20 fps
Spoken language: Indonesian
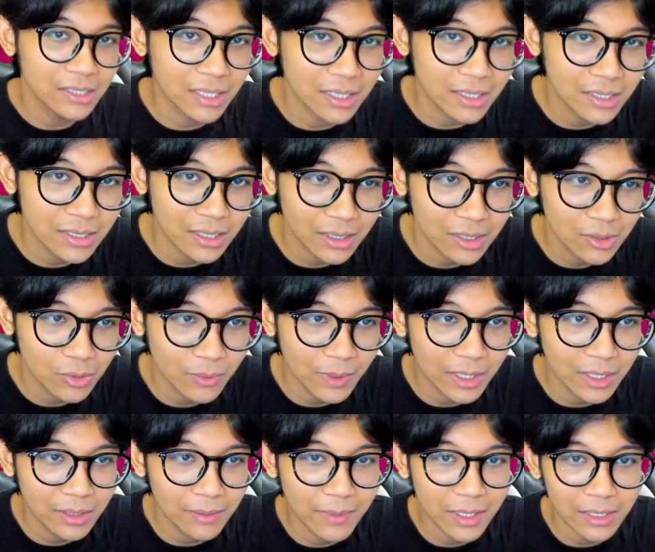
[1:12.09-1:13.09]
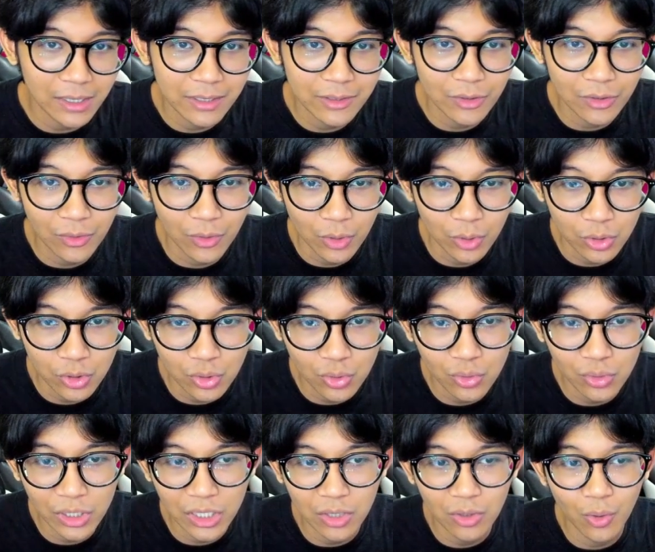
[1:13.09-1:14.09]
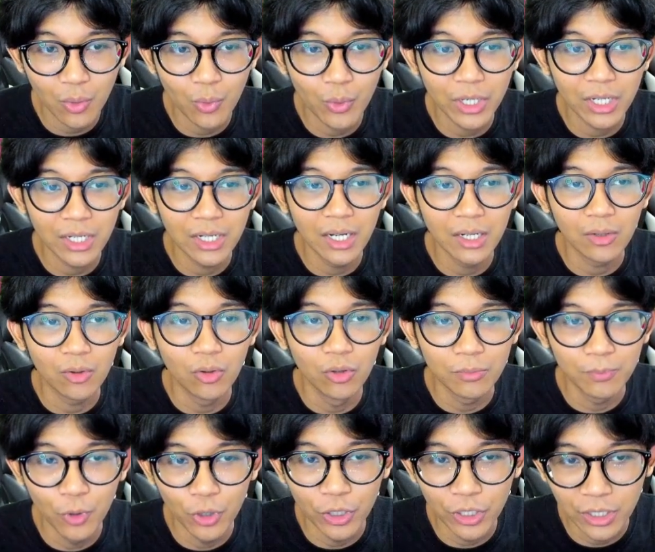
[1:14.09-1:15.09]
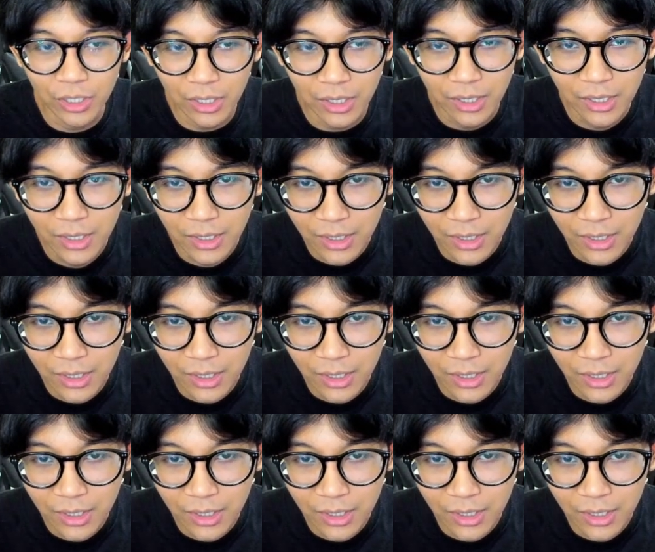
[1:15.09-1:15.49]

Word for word: Charizard, Azumarill, Magnezone, Gorochu, Nidoqueen dan Goldboy ini